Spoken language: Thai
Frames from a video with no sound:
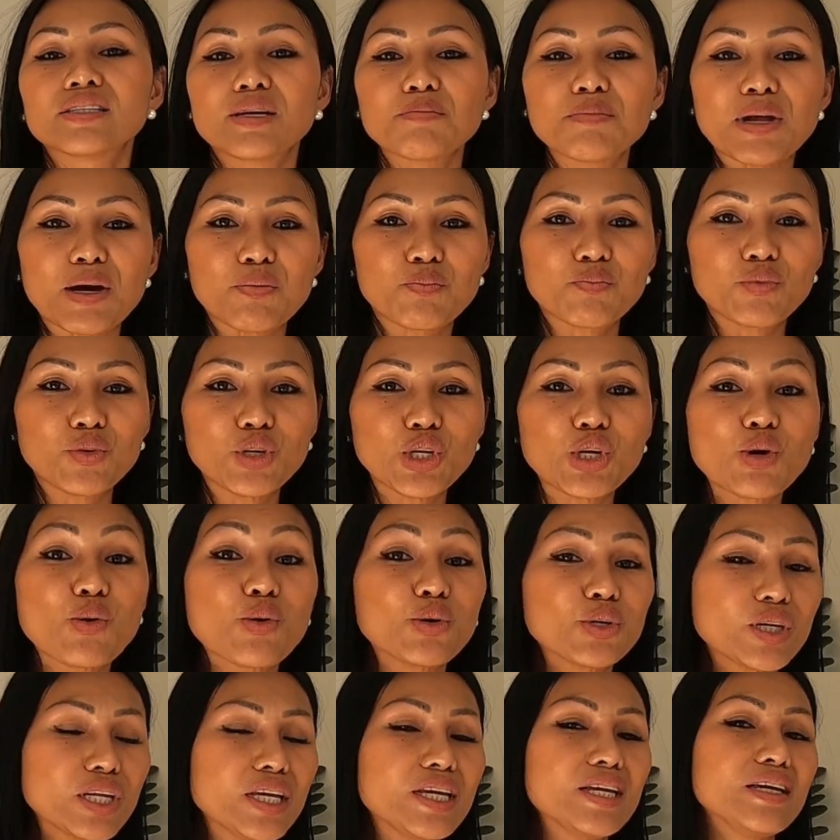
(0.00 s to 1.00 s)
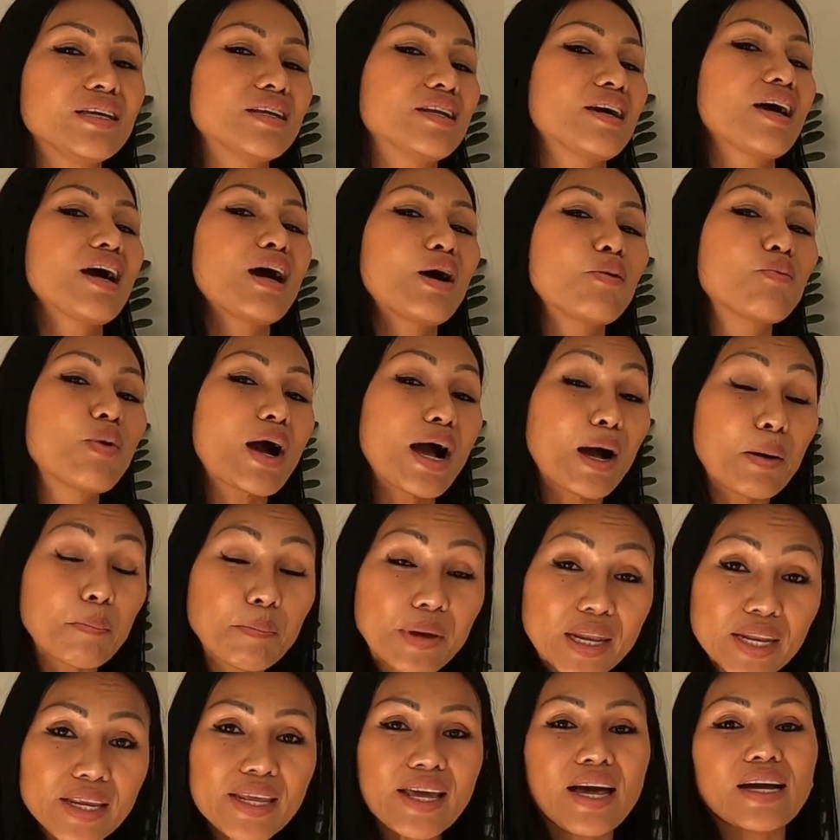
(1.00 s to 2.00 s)
สำหรับวิดีโอนี้นะคะหวัง
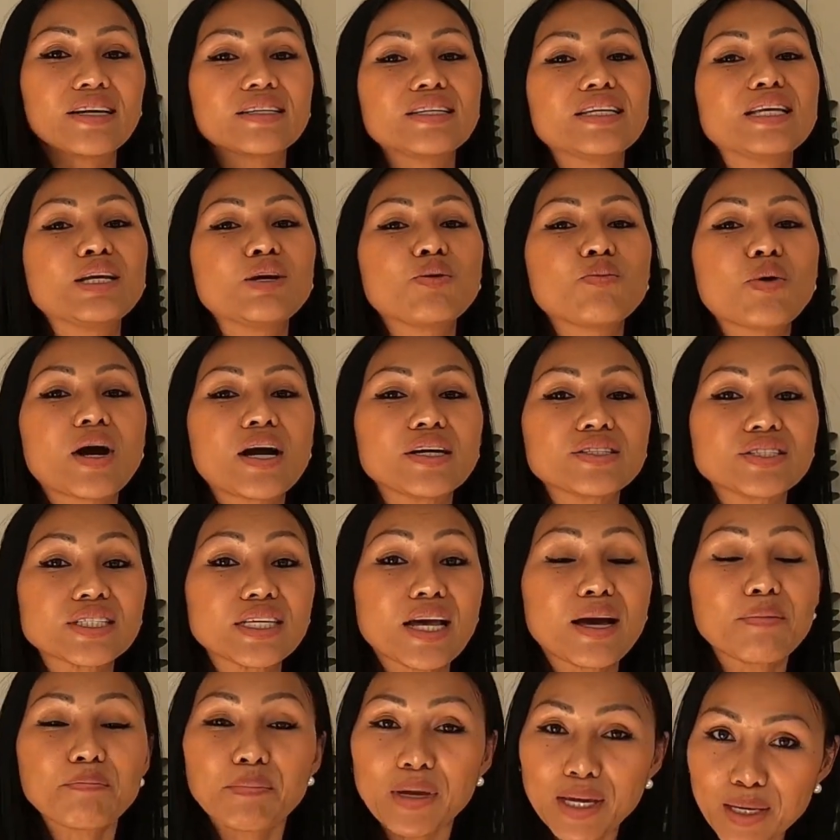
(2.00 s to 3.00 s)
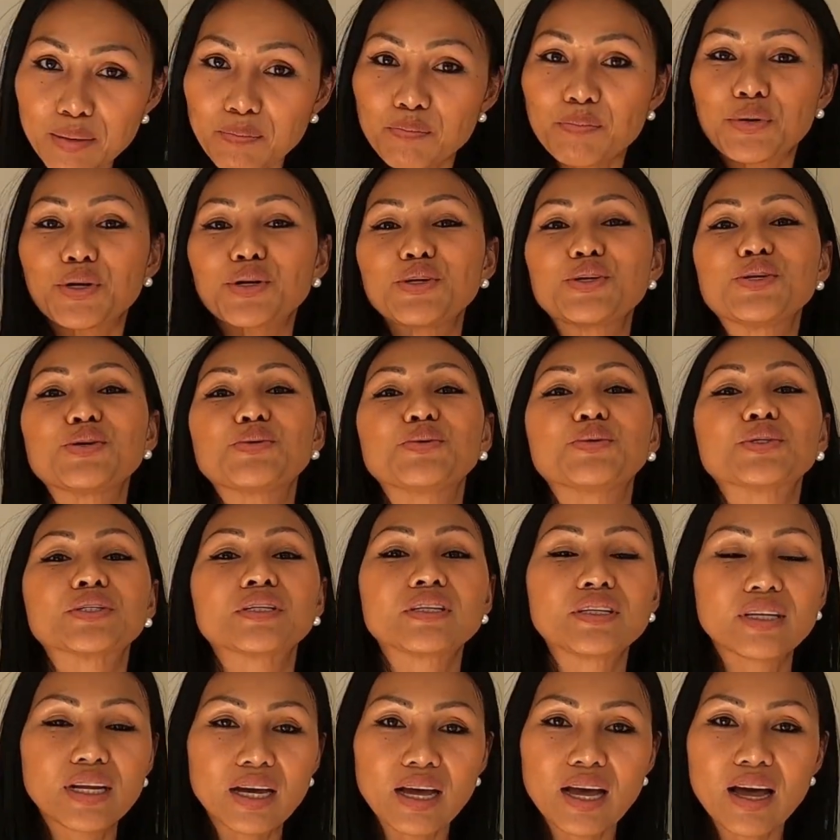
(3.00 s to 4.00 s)
เป็นอย่างยิ่งว่าจะเป็นประโยช
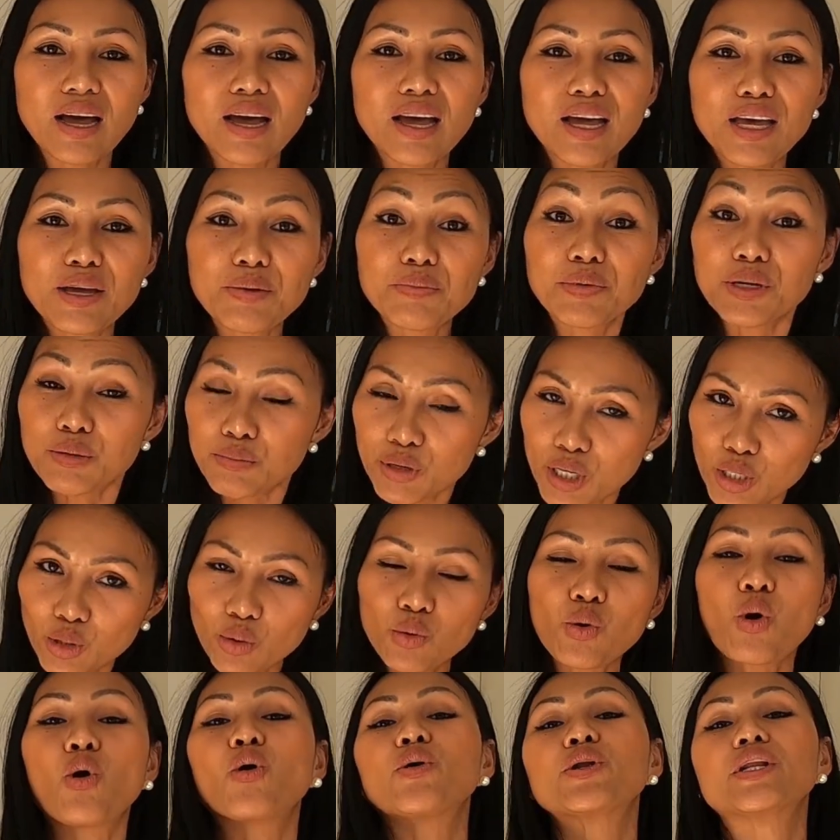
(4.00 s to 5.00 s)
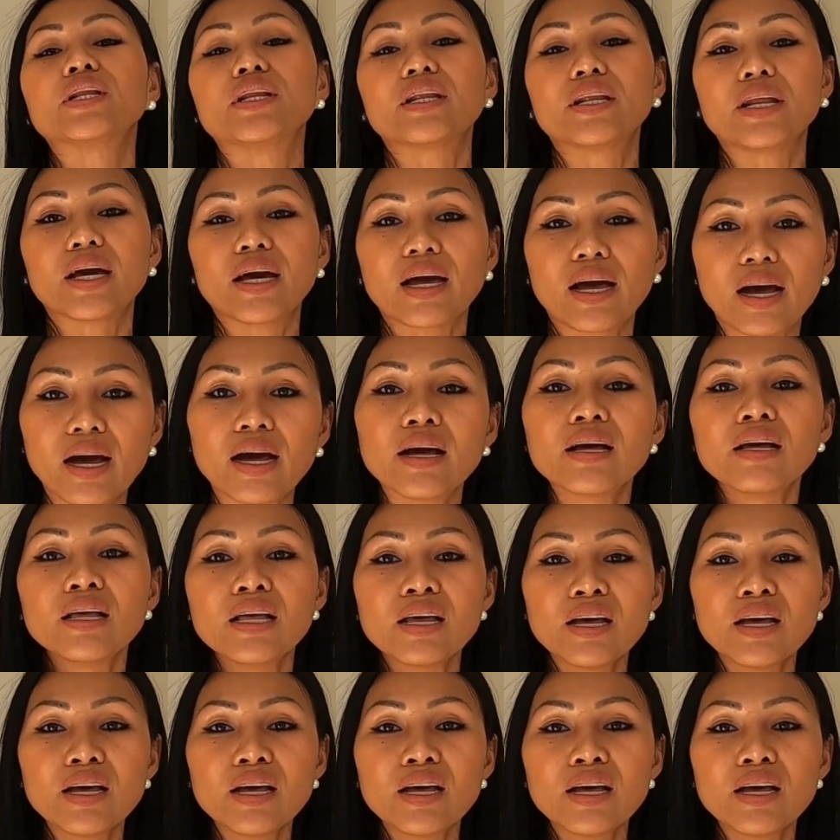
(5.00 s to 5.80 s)
น์นะคะให้เพื่อนๆทุกคนนะคะ